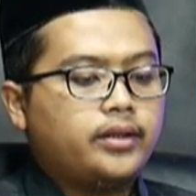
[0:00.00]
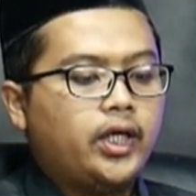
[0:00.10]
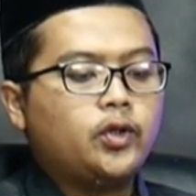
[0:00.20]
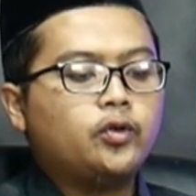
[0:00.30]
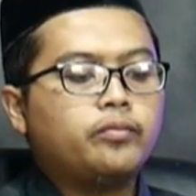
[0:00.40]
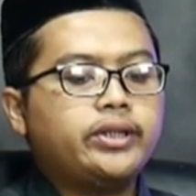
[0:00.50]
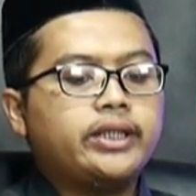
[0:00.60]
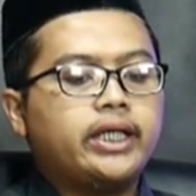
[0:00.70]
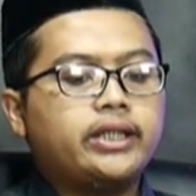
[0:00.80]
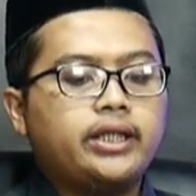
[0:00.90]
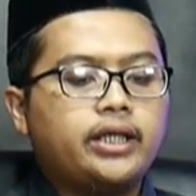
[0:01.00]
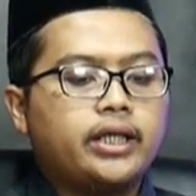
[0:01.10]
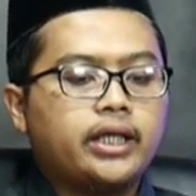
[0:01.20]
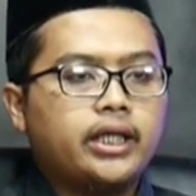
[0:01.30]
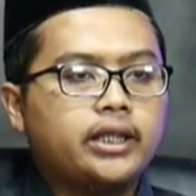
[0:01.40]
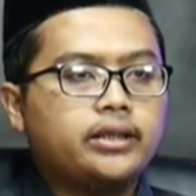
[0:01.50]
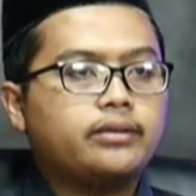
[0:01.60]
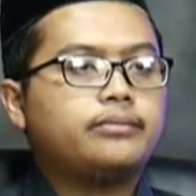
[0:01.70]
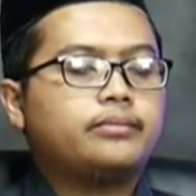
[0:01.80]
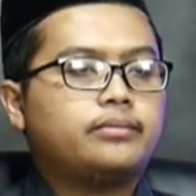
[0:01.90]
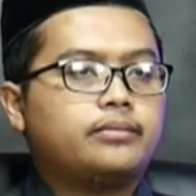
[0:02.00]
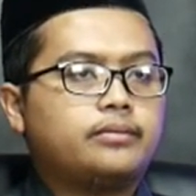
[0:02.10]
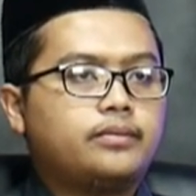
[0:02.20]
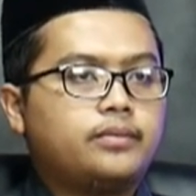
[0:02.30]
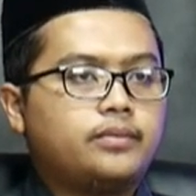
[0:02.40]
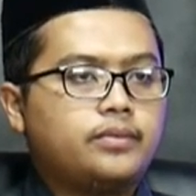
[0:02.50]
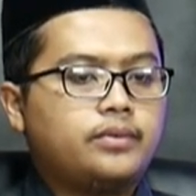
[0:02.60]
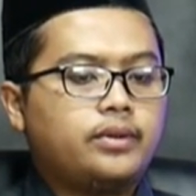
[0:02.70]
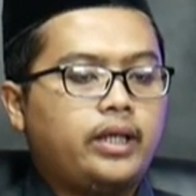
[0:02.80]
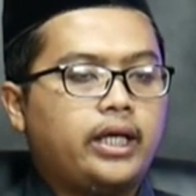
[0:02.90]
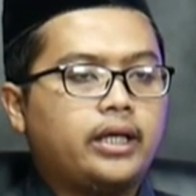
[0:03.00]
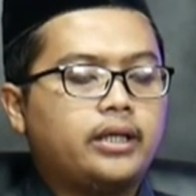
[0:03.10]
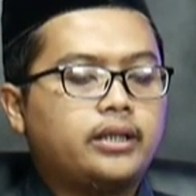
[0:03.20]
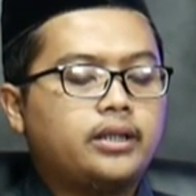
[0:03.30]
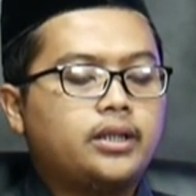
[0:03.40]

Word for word: itu menjadikan ya